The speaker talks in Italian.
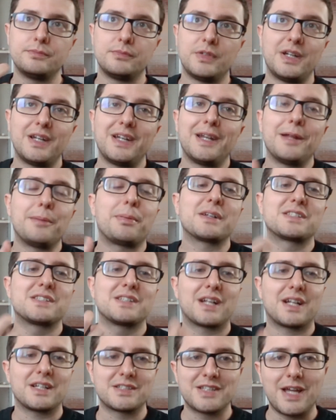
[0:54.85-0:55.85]
le
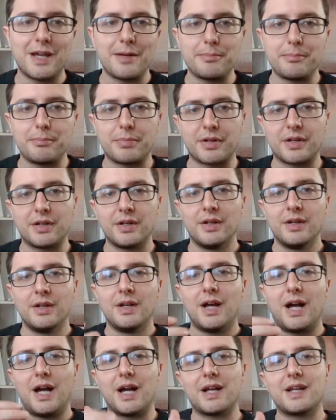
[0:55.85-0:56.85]
passerà sempre,
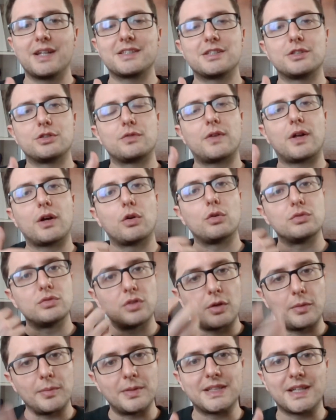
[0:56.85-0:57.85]
anche se dovrà
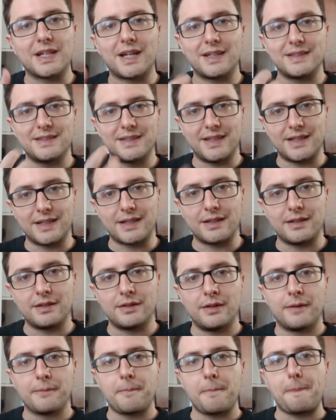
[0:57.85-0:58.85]
continuamente cadere